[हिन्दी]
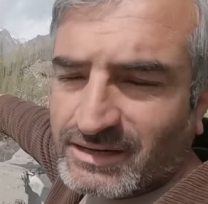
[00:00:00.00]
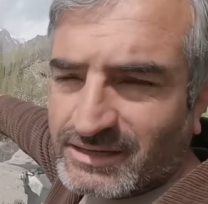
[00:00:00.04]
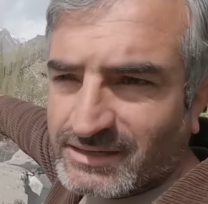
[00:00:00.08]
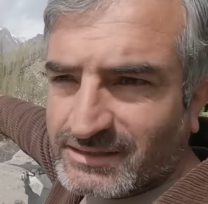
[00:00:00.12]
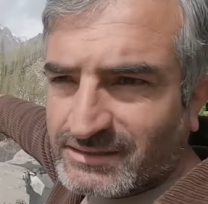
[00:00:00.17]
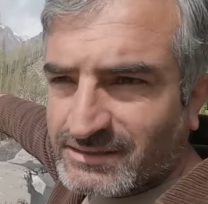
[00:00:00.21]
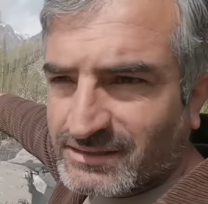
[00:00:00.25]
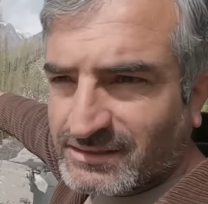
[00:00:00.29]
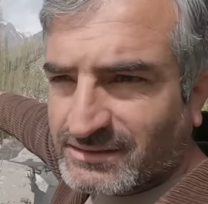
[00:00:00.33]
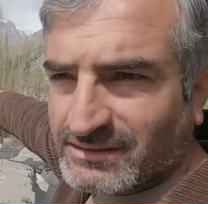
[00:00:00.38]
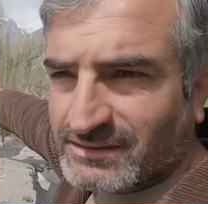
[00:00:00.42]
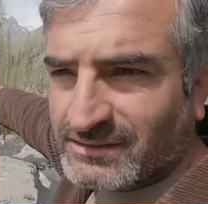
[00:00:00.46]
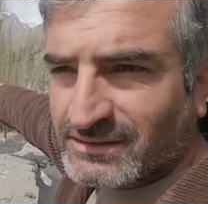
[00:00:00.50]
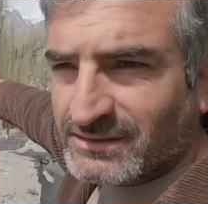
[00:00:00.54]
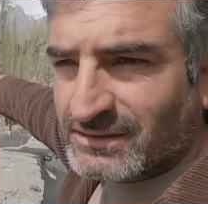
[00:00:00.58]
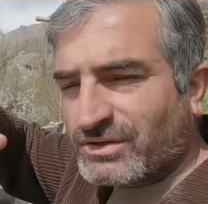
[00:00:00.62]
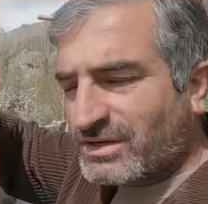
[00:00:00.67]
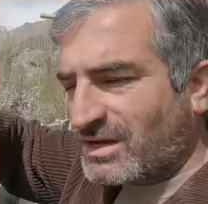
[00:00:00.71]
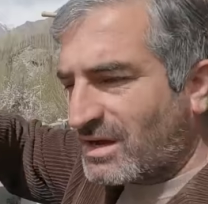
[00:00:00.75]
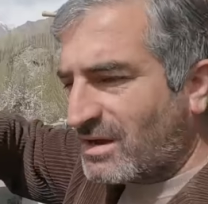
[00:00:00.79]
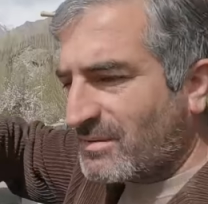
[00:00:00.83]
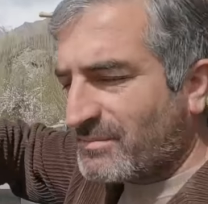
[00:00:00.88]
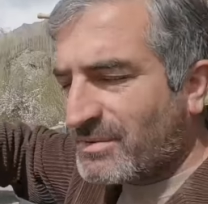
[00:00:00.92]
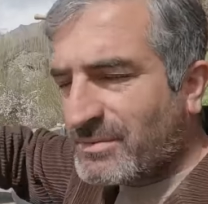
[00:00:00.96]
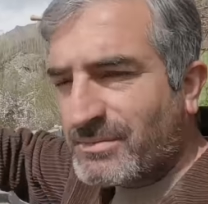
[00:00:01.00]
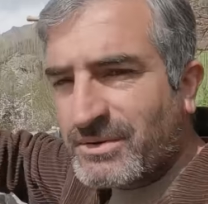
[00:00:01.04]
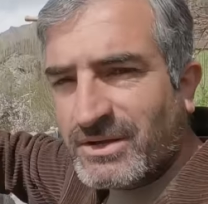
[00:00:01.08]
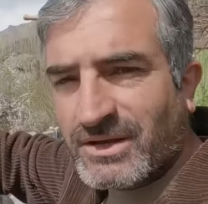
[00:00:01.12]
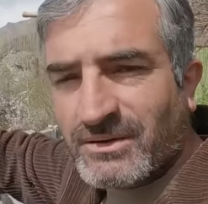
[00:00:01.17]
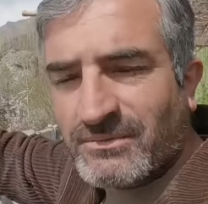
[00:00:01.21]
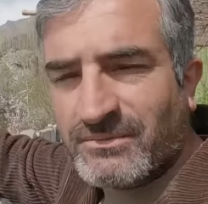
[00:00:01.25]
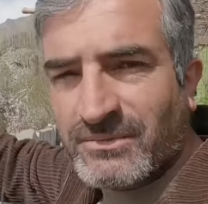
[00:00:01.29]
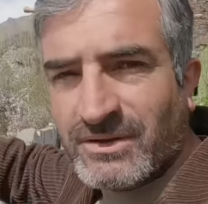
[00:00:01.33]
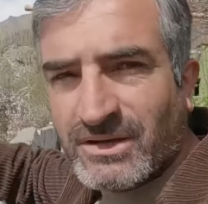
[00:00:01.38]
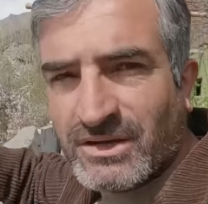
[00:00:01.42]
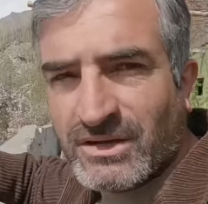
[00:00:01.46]
आगे तक तो यहाँ पे भी
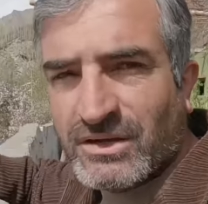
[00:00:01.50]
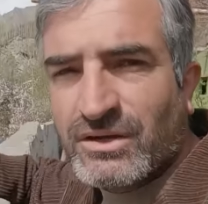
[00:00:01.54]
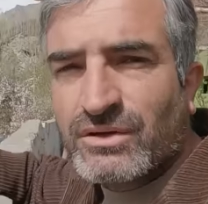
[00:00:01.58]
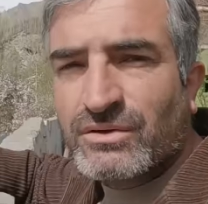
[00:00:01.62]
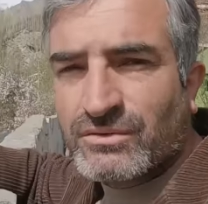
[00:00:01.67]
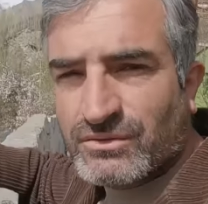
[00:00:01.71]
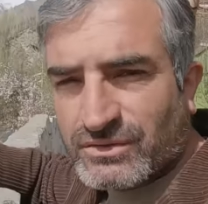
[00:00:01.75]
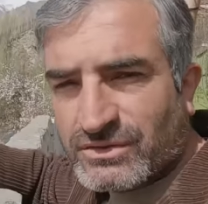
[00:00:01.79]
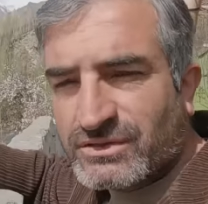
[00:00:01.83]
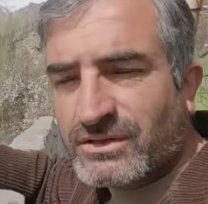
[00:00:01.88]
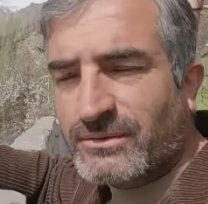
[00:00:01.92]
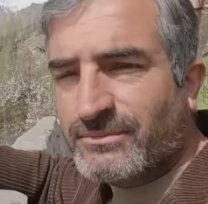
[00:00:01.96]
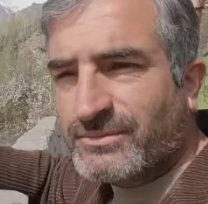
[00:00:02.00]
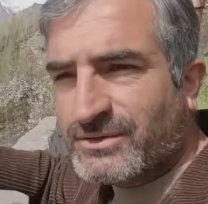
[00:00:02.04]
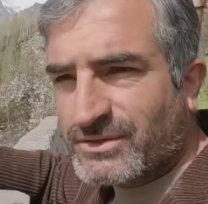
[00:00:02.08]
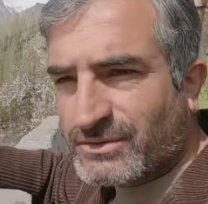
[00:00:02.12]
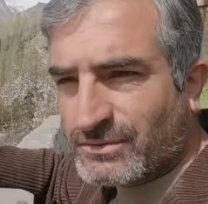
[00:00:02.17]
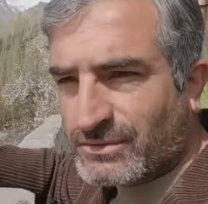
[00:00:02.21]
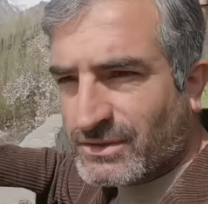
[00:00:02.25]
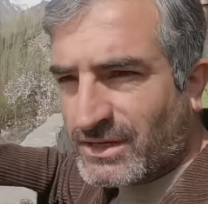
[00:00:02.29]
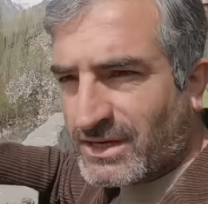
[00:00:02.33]
हम कुछ सब्ज़ी